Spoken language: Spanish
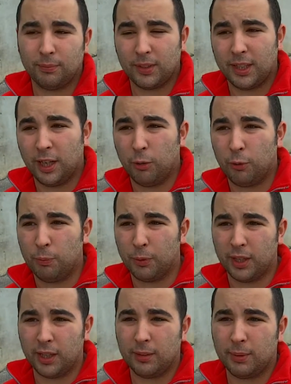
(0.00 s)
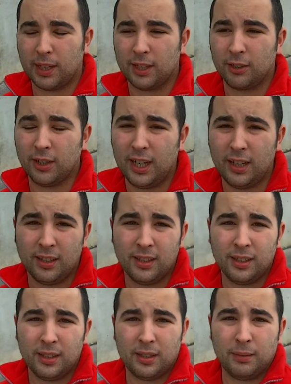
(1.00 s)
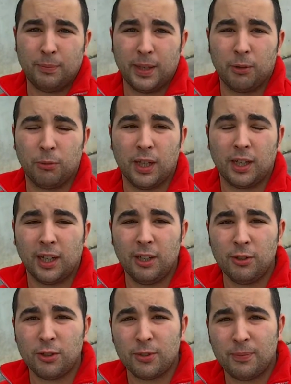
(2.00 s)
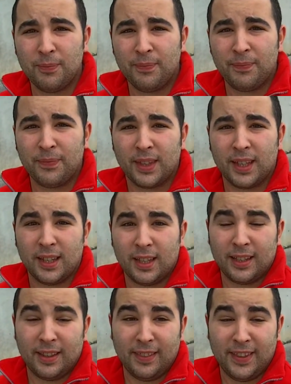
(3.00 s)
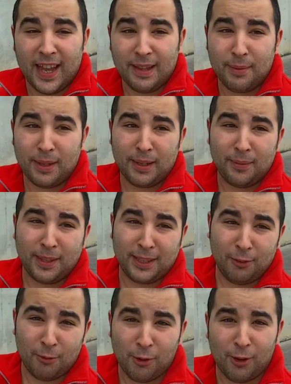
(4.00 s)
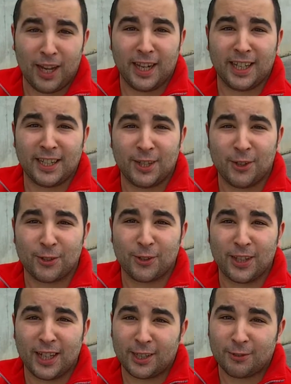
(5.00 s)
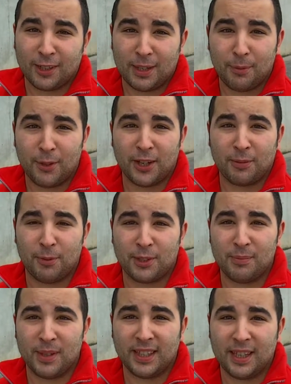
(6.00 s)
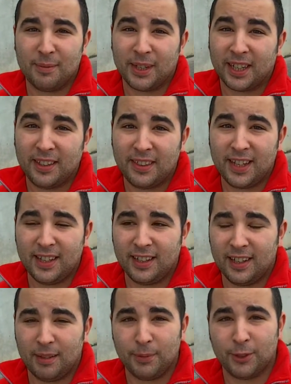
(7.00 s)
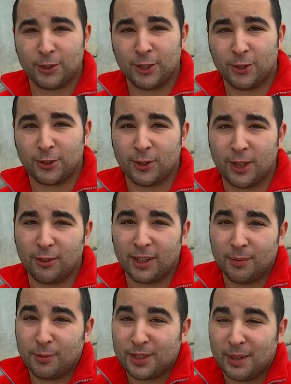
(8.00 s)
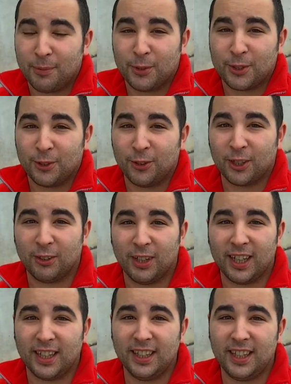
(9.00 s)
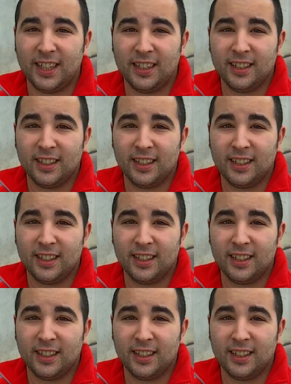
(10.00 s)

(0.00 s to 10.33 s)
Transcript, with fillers: en el grupo de vacacional para cuidar críos, de ahí me metí luego a la herida psicosocial, que es un equipo de respuesta inmediata de emergencia, en el ámbito psicosocial lo que hacemos es apoyo psicológico a la gente,